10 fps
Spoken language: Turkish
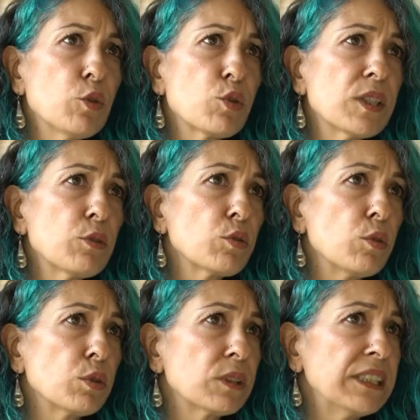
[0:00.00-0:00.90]
%100
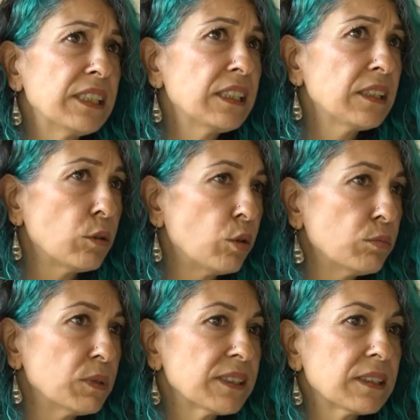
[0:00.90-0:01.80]
organik
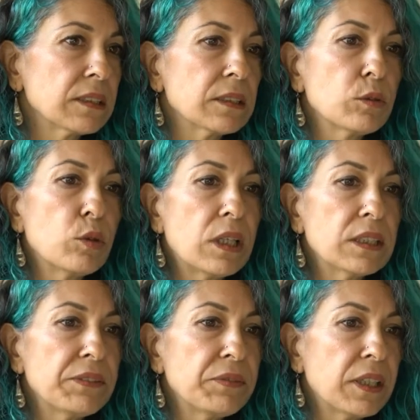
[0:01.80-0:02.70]
olması, doğal
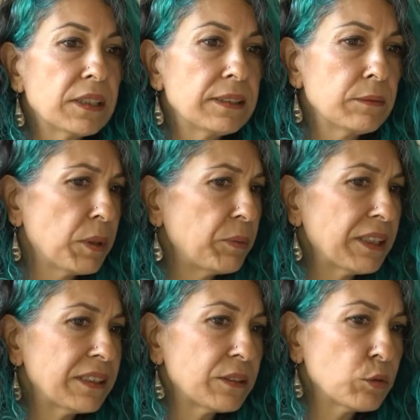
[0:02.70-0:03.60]
ifade
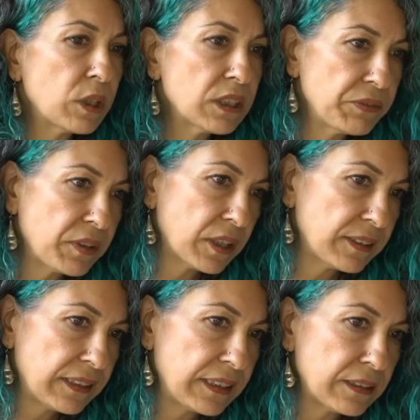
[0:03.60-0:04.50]
bebeklerin doğal
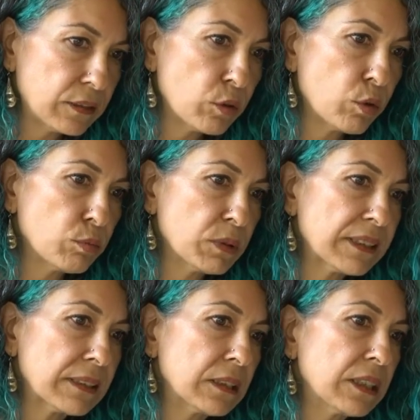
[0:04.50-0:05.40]
ifadelerinin
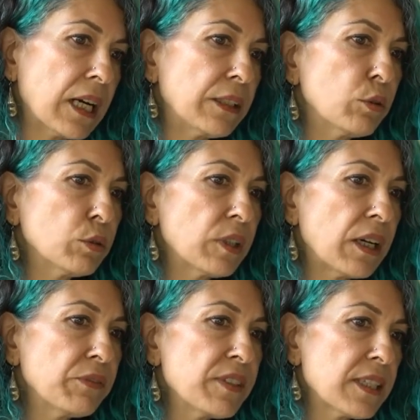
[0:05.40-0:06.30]
olması. Yani
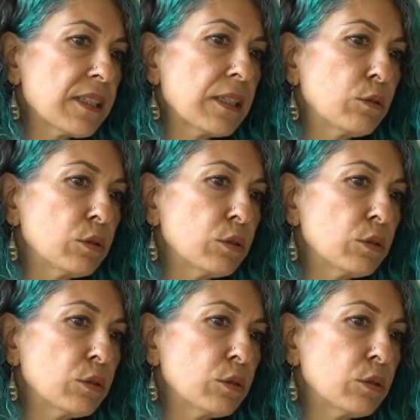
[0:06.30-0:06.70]
onlar fiziksel